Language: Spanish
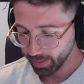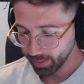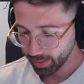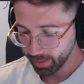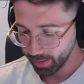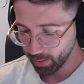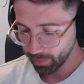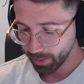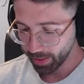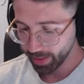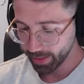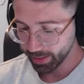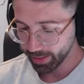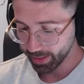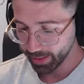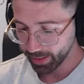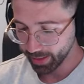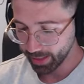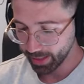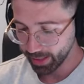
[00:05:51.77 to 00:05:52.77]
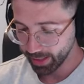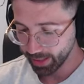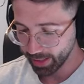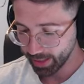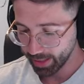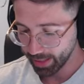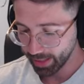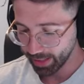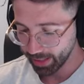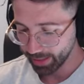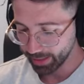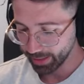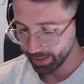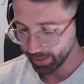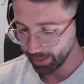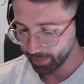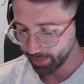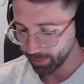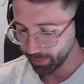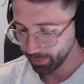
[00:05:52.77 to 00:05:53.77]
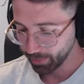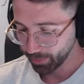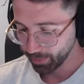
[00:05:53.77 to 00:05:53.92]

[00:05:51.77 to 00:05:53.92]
¿Qué os parece aquí el, tema?